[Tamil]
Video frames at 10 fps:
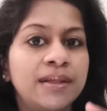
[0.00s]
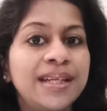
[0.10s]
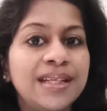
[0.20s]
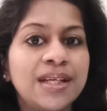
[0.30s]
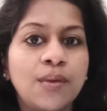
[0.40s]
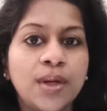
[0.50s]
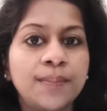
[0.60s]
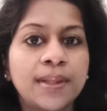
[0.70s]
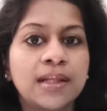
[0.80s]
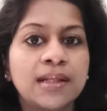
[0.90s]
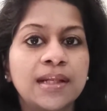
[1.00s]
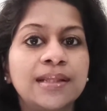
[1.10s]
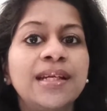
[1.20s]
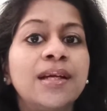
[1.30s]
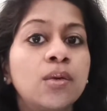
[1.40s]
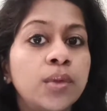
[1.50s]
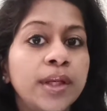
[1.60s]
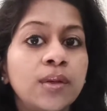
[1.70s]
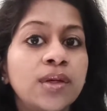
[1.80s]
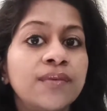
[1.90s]
க்ரீன் டீ அவாய்ட் பண்ணுறது நல்லது நீங்கள்
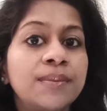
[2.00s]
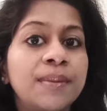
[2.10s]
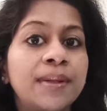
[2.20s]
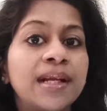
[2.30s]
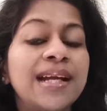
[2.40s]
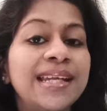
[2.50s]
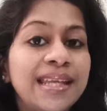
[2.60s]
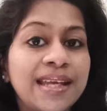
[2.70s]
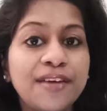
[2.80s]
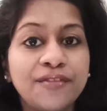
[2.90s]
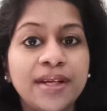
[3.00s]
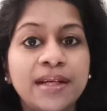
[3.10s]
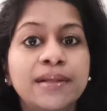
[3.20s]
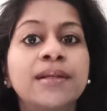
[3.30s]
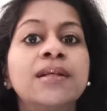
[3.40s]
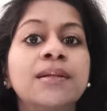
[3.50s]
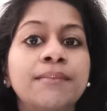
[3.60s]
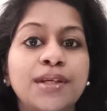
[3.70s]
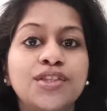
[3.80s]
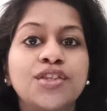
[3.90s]
குடிக்கணும்னு விருப்பப்பட்டால் டீ கேஃபினேட்டட்னு
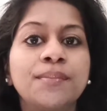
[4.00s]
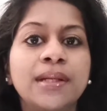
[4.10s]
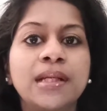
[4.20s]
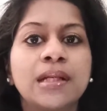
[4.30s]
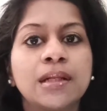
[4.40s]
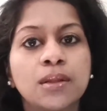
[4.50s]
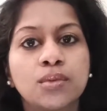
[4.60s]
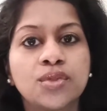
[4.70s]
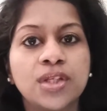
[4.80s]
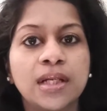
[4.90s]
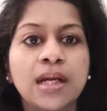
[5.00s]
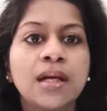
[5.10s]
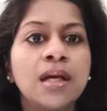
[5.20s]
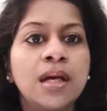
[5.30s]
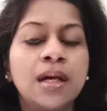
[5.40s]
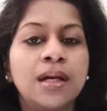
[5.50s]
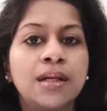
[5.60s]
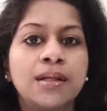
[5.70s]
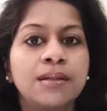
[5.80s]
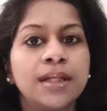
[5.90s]
மென்ஷன் பண்ணியிருக்கிறத குடிச்சிங்கன்னா
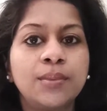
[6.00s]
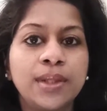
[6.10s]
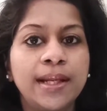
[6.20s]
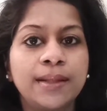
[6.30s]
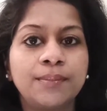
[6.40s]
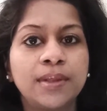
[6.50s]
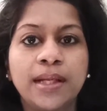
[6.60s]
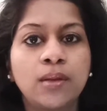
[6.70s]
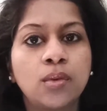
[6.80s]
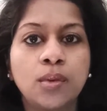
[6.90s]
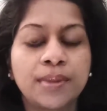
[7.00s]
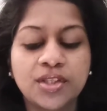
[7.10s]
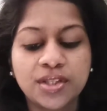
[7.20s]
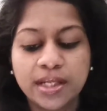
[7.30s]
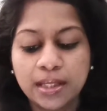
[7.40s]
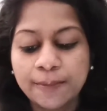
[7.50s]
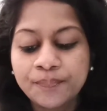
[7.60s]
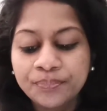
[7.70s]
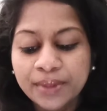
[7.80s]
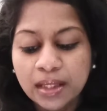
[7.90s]
இட் வில் ஹெல்ப் லைக் ஒன்றும் பிரச்சனை இல்லை
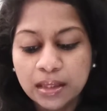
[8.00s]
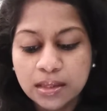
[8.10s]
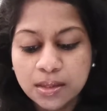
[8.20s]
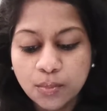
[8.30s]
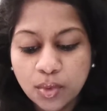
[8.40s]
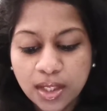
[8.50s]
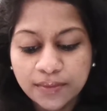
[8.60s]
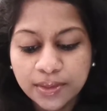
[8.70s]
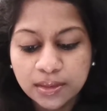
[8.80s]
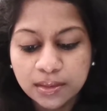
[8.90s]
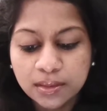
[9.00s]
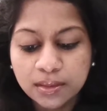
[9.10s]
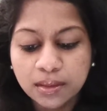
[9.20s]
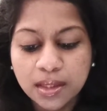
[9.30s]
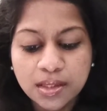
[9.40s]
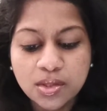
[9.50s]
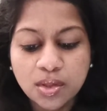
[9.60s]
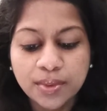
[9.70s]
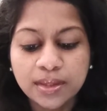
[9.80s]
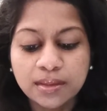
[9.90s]
ஸோ மூணாவது வந்து
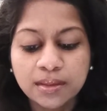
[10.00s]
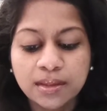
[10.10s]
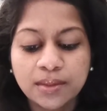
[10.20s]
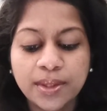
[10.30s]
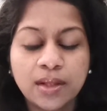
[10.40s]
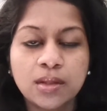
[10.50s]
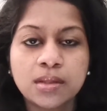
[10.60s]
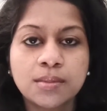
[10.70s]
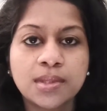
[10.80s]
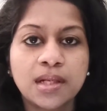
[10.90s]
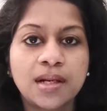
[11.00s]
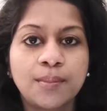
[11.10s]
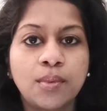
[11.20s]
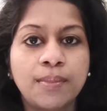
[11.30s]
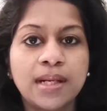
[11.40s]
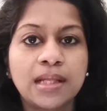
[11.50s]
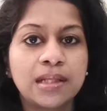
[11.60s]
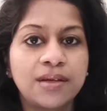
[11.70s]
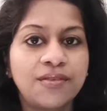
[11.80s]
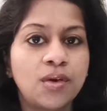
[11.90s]
கிட்ஸும் வந்து இந்த வெயிட் லாஸ் டிப்ஸ் எல்லாம் நான்
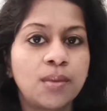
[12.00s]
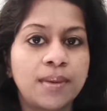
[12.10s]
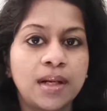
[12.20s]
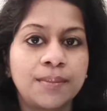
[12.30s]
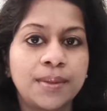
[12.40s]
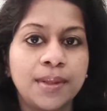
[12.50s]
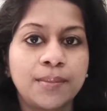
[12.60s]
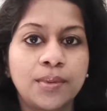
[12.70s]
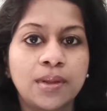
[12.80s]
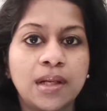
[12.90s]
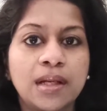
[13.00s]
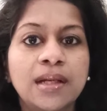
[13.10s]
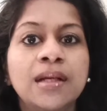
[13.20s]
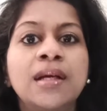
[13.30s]
பண்ணதெல்லாம் ஃபாலோ பண்ணலாமா அப்படின்னு போட்டிருக்காங்க